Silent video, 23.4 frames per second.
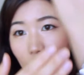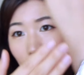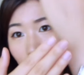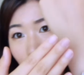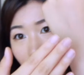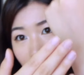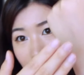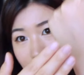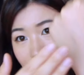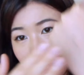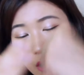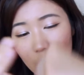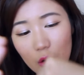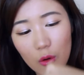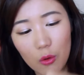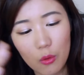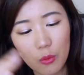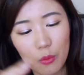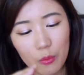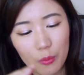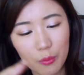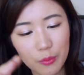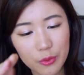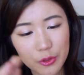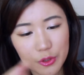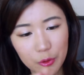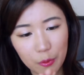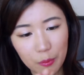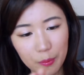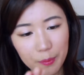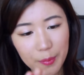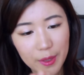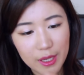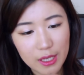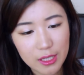画到
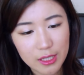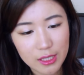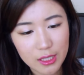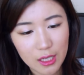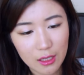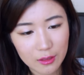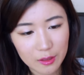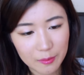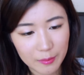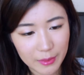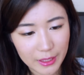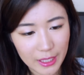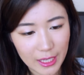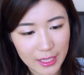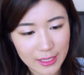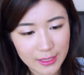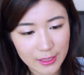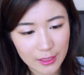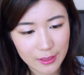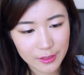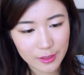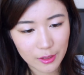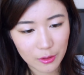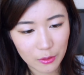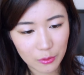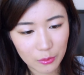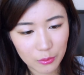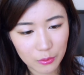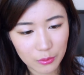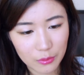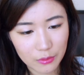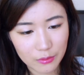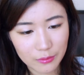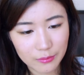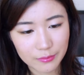手背上你看一下效
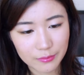果，